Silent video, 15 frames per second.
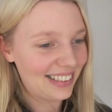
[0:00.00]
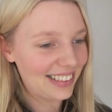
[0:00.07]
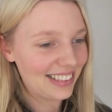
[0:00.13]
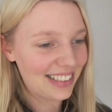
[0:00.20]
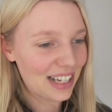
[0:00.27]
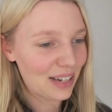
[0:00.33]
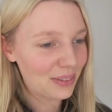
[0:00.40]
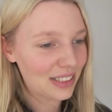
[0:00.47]
Also
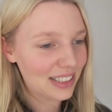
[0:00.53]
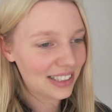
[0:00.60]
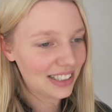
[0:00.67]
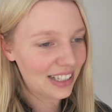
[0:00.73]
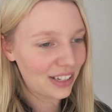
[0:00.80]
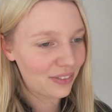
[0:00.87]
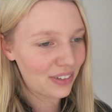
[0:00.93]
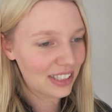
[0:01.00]
ich glaube, das
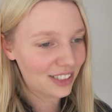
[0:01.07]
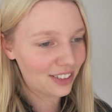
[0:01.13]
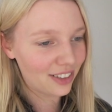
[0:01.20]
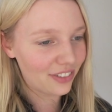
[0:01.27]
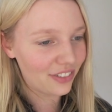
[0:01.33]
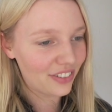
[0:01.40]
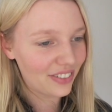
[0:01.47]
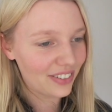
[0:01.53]
ist irgendwie jetzt so
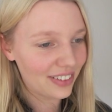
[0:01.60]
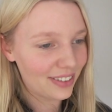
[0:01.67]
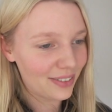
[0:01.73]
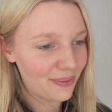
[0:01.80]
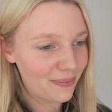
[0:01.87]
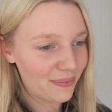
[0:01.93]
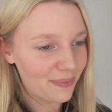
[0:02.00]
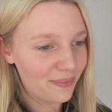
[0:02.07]

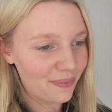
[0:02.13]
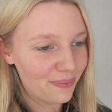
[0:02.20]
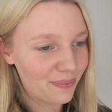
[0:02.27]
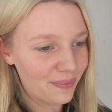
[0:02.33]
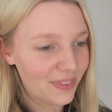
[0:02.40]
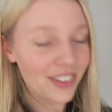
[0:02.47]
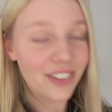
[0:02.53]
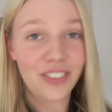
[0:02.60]

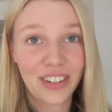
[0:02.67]
eine